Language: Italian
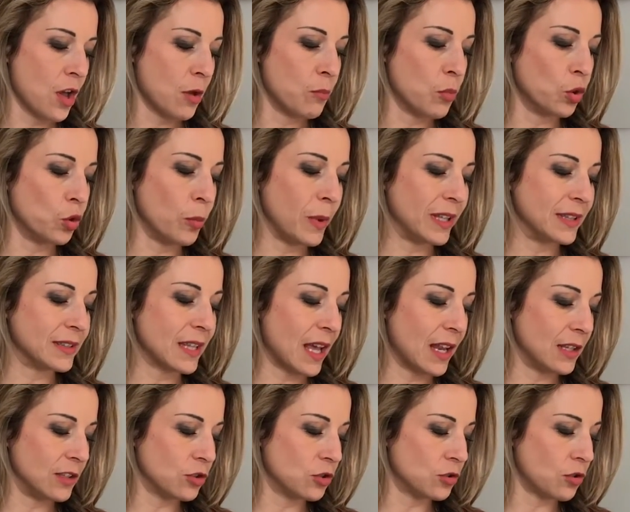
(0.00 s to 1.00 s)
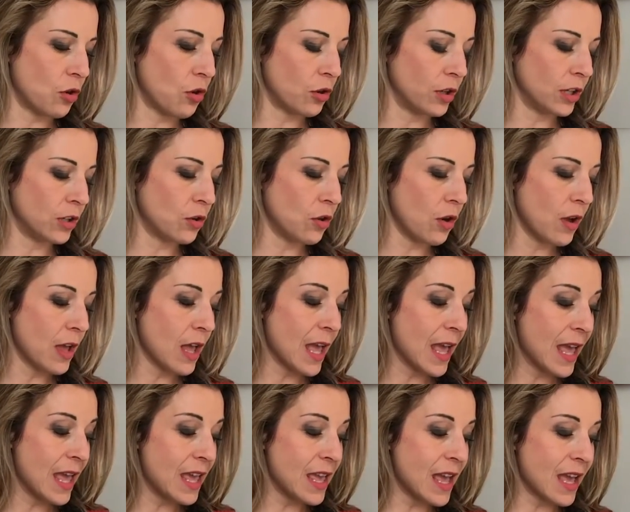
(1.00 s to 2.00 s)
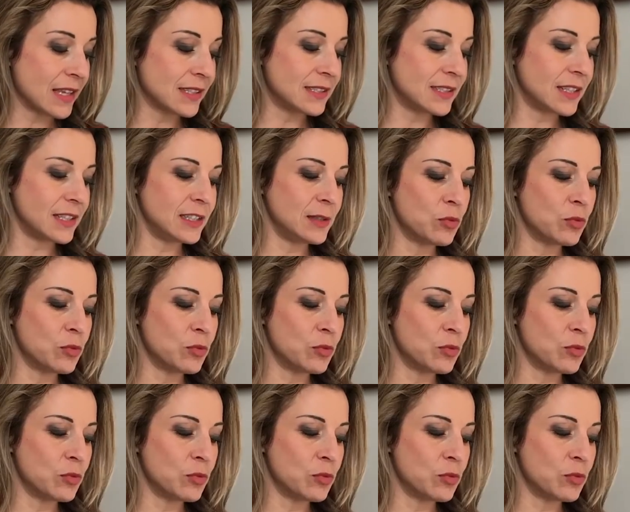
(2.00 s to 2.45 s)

monumentale e storico e essere